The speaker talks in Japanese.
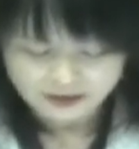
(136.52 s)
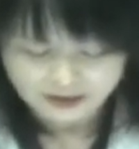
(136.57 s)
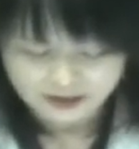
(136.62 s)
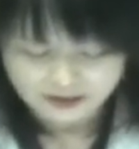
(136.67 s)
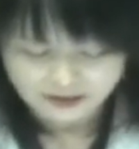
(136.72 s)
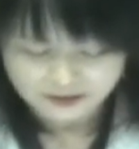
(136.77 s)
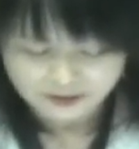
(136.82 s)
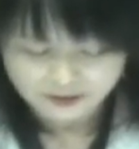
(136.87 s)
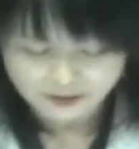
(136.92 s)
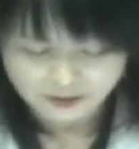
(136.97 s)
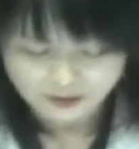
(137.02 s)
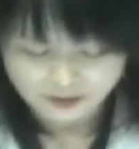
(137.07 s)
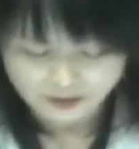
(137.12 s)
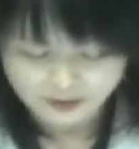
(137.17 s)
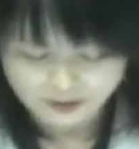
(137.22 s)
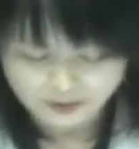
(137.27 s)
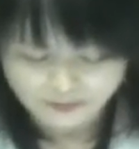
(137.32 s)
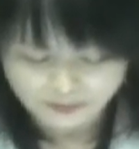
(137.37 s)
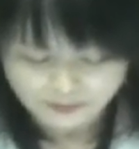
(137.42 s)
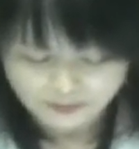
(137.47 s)
活保護
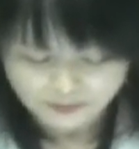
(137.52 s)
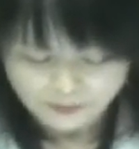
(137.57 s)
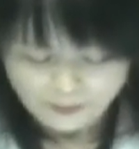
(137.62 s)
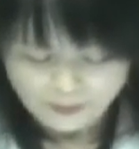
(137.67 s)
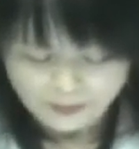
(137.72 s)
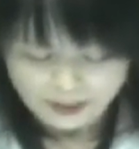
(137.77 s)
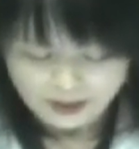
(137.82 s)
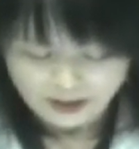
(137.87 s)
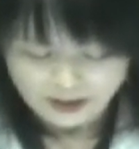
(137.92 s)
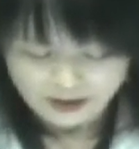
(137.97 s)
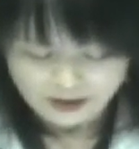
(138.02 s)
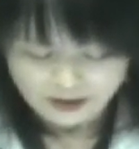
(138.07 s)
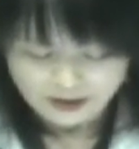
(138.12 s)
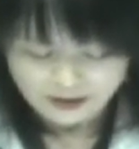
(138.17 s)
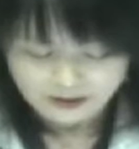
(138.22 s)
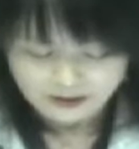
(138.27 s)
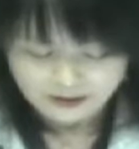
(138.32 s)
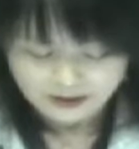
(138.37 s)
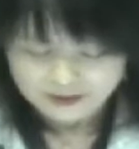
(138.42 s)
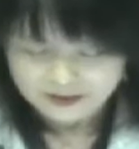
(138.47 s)
の、
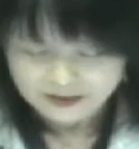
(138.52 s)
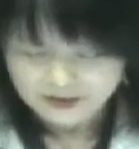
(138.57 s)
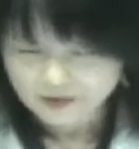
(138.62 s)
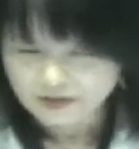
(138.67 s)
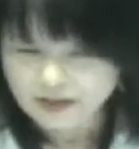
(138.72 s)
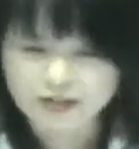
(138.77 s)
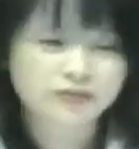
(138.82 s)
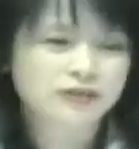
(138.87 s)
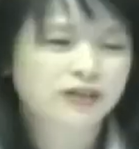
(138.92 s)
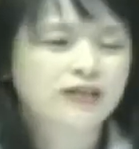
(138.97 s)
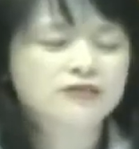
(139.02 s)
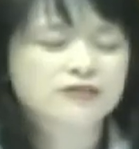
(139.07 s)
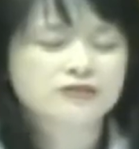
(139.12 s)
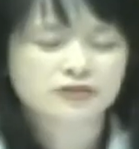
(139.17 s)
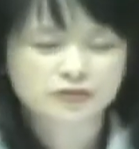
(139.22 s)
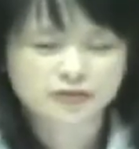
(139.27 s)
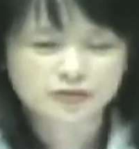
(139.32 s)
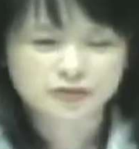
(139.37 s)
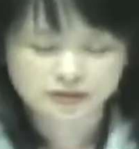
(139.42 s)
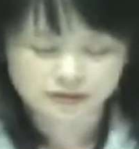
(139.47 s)
えー、集約援
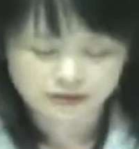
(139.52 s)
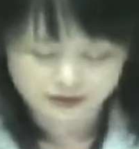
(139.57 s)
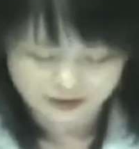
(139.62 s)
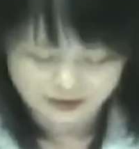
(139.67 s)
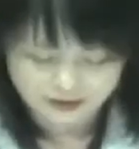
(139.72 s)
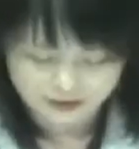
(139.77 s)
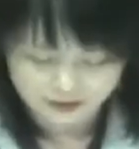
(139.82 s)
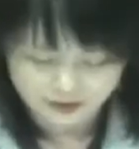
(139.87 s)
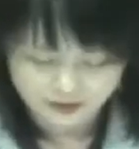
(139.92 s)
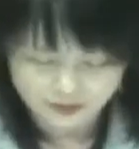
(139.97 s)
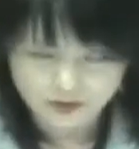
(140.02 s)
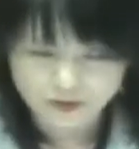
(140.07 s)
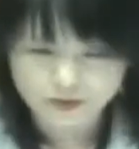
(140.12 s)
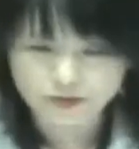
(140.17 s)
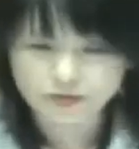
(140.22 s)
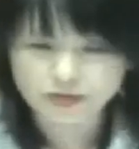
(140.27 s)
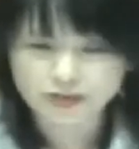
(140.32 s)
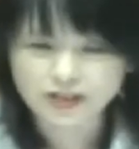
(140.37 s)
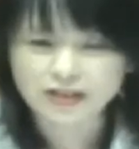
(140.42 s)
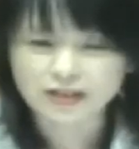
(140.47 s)
助の項
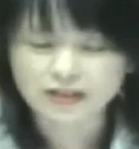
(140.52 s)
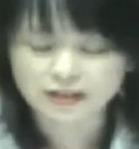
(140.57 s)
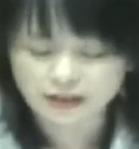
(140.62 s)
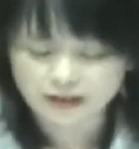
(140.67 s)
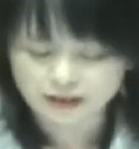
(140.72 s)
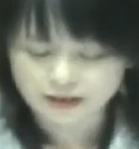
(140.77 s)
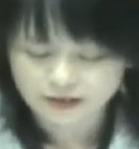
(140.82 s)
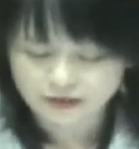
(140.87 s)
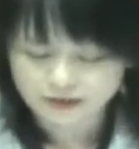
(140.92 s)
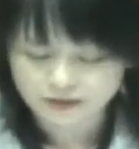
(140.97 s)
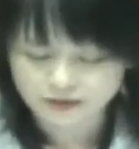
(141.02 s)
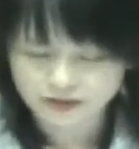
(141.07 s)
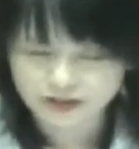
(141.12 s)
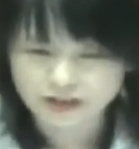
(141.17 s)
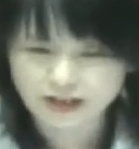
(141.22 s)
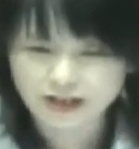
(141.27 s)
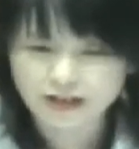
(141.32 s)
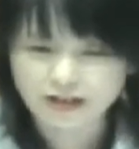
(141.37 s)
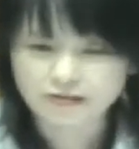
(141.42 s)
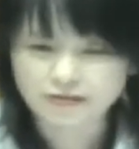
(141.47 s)
目の中で、国
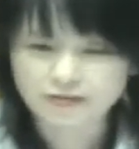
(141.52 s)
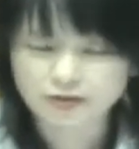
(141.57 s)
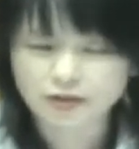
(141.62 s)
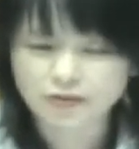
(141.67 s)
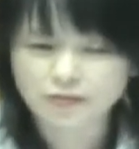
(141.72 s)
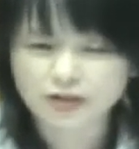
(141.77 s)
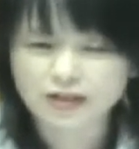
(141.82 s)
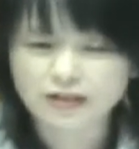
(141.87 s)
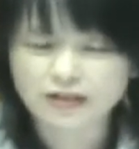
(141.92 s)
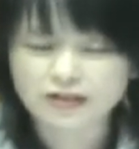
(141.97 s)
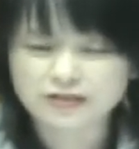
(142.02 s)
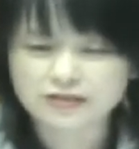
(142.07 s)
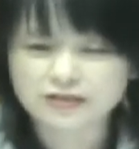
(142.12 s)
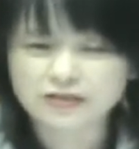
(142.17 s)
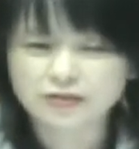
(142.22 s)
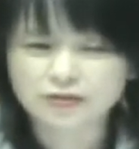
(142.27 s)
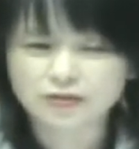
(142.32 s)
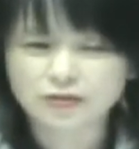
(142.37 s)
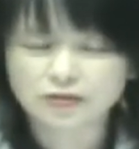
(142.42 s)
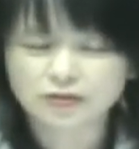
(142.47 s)
でそれはき
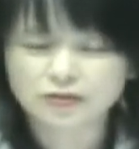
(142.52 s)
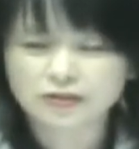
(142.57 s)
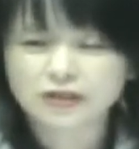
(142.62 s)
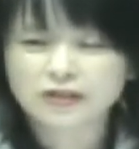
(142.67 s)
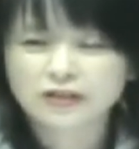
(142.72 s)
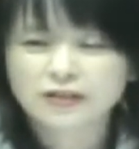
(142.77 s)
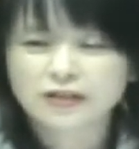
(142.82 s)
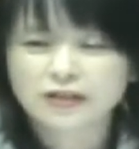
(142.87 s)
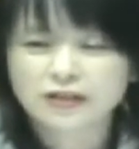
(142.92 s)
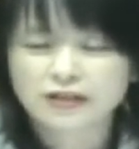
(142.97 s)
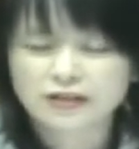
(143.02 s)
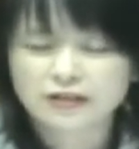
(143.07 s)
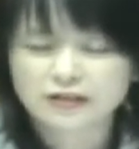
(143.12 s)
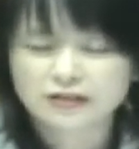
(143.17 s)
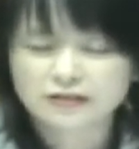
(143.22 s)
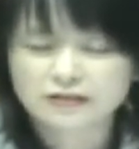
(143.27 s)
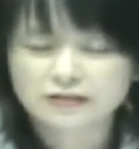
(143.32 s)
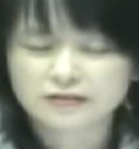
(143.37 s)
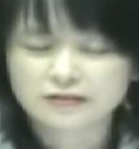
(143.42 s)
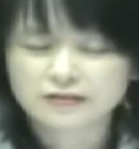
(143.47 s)
ちんと、
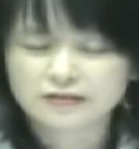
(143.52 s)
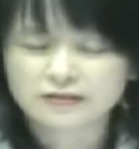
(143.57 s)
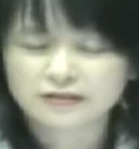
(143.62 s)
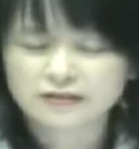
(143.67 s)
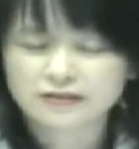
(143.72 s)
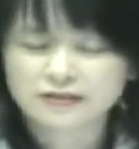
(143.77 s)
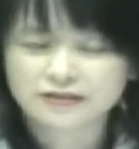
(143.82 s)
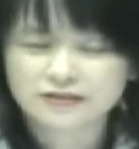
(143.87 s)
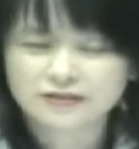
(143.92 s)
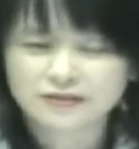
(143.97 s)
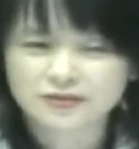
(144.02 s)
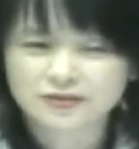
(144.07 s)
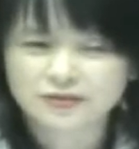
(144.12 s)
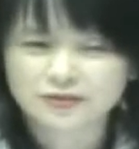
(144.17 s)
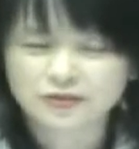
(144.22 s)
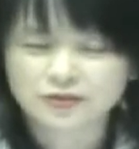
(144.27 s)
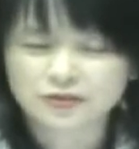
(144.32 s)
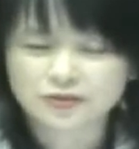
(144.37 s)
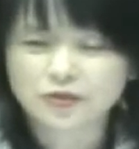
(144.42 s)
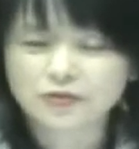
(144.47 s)
えー
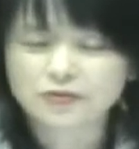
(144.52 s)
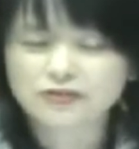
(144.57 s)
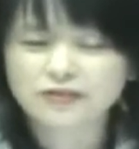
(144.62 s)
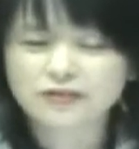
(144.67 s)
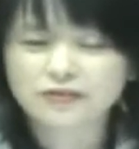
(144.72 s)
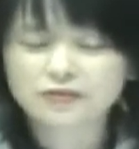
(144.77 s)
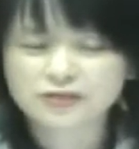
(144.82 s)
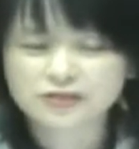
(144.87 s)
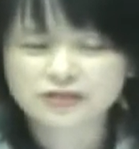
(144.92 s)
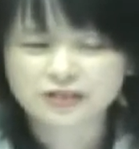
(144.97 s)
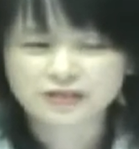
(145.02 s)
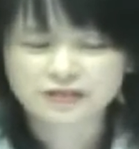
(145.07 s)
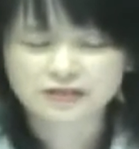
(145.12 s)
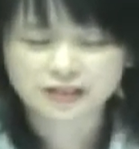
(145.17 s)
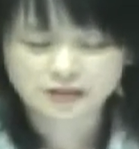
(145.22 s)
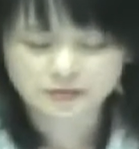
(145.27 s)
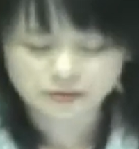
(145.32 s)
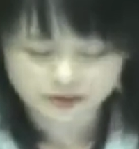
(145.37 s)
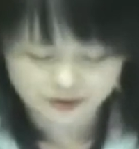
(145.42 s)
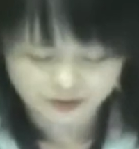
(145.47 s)
と交付税措置が
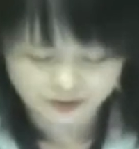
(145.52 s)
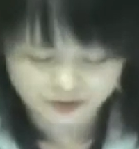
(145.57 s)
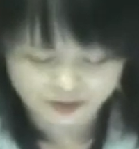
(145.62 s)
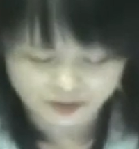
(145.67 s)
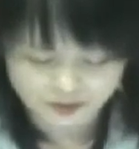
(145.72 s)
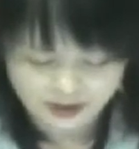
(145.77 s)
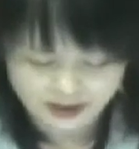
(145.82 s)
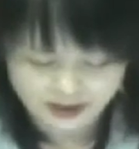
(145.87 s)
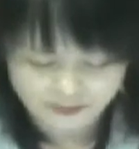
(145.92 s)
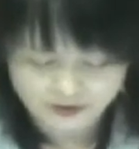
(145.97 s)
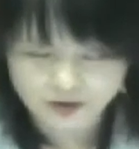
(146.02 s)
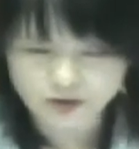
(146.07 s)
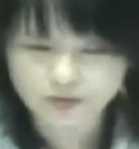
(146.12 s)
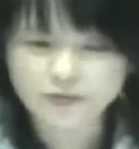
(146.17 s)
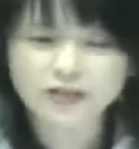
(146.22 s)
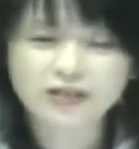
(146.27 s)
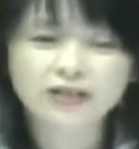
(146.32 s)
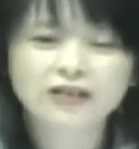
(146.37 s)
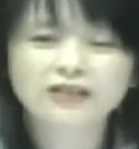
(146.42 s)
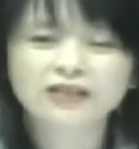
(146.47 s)
されるということが認
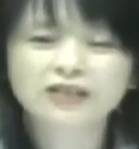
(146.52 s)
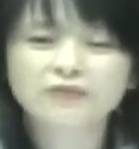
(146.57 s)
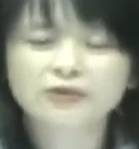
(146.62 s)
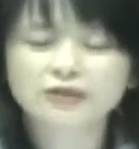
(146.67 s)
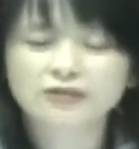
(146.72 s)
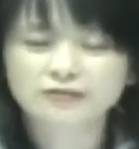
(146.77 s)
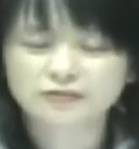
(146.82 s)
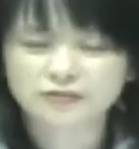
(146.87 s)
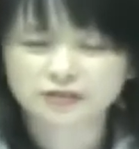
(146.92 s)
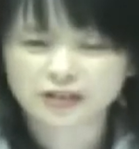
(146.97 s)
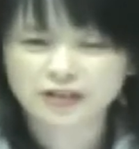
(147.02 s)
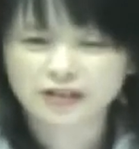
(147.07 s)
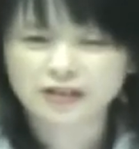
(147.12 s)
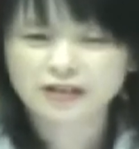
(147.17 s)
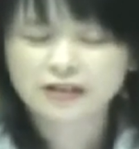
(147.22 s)
められていますので、